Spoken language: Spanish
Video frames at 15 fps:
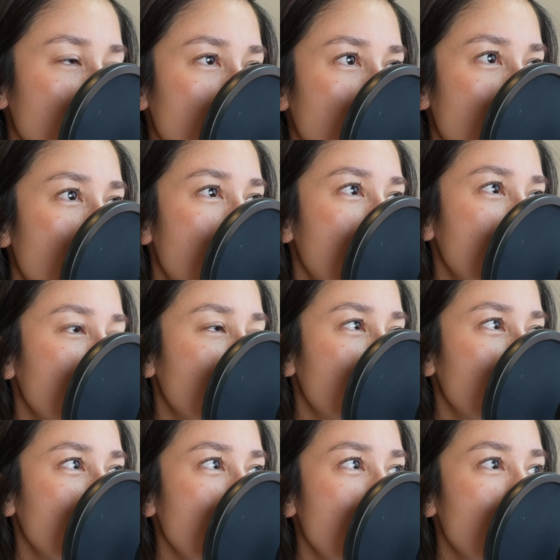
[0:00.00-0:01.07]
dos palabras es
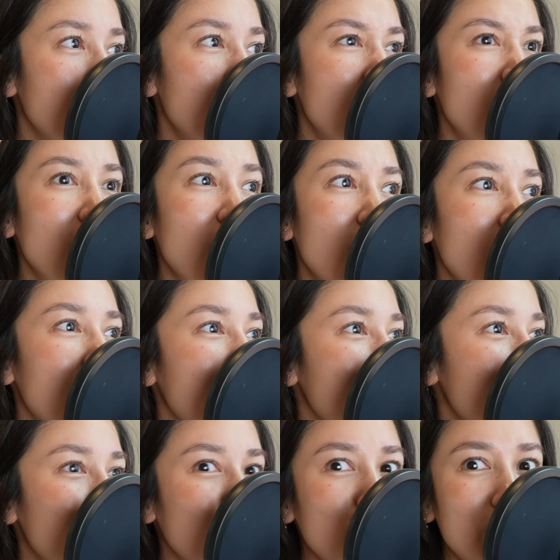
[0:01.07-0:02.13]
conocido.
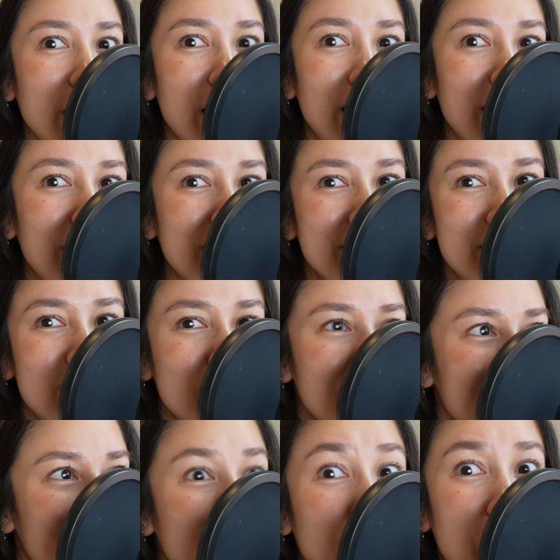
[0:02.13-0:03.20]
Y o sea,
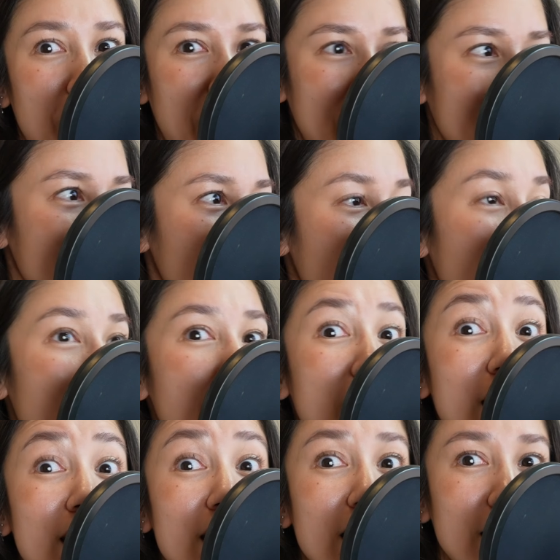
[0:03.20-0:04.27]
llueve,
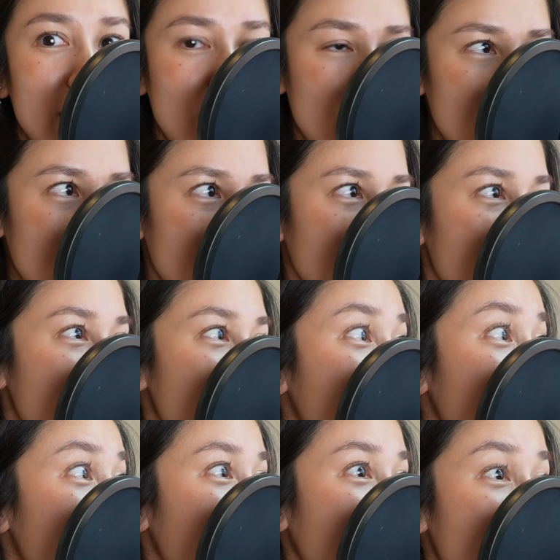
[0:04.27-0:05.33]
llueve de día y de noche. Y no es
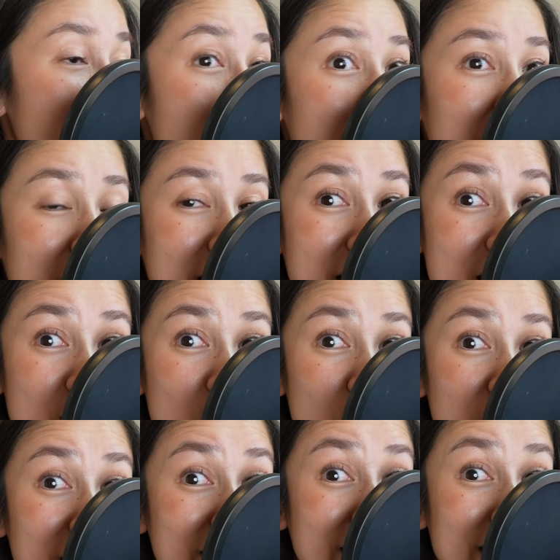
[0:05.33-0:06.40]
como que llueva tantito
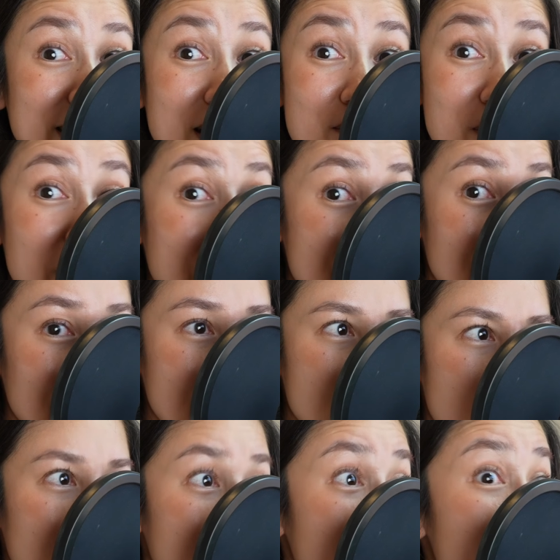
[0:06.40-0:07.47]
y se vaya la
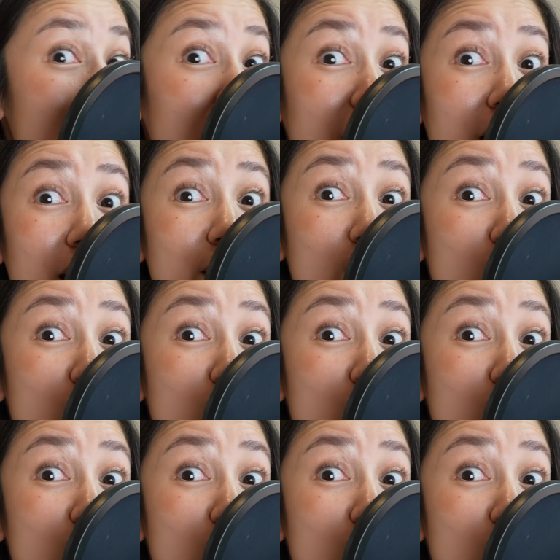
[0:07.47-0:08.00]
lluvia, sino que